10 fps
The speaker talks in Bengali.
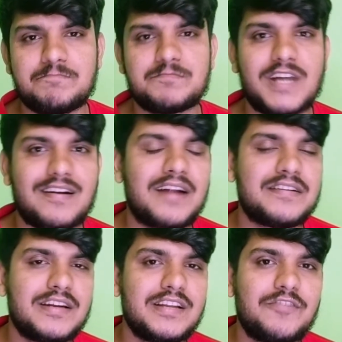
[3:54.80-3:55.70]
তার
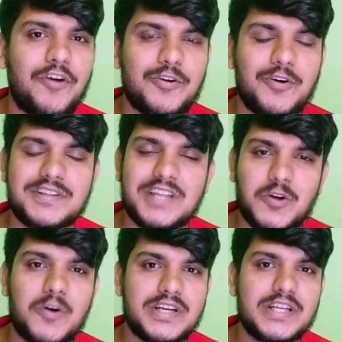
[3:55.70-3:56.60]
রানটা নির্ভর করে তার
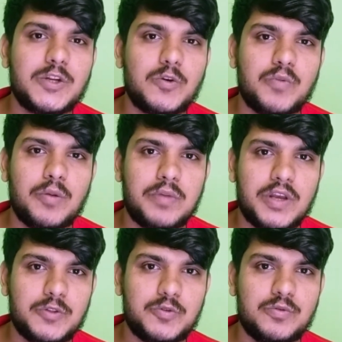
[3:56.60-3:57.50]
কন্টেন্টের উপর
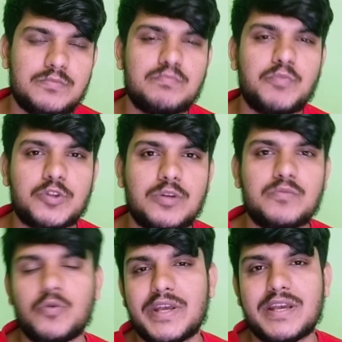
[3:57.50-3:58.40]
কিন্তু প্রথম
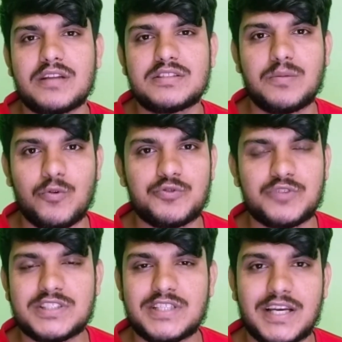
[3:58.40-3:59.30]
উইকের যে
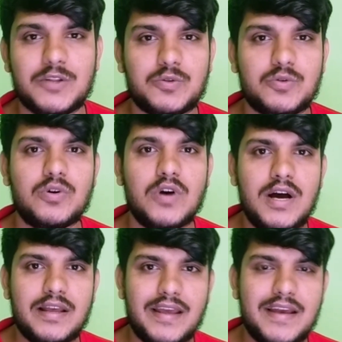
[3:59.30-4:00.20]
বুস্টটা সেটা কিন্তু
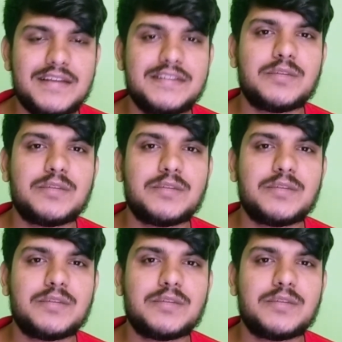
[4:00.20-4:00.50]
এই যে